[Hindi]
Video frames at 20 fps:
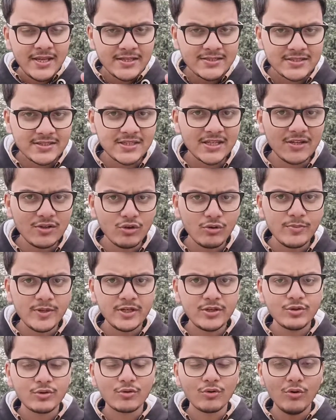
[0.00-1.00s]
इस तीनों
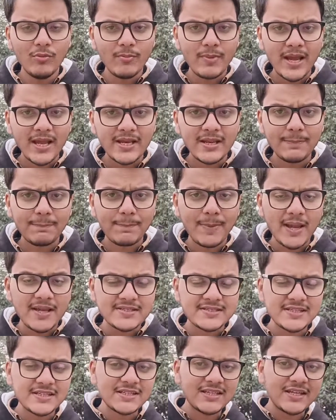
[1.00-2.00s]
वीडियो को मैंने
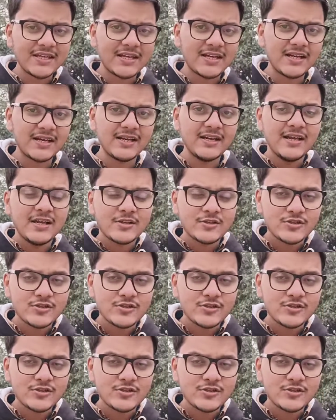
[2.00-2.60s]
पैसे देकर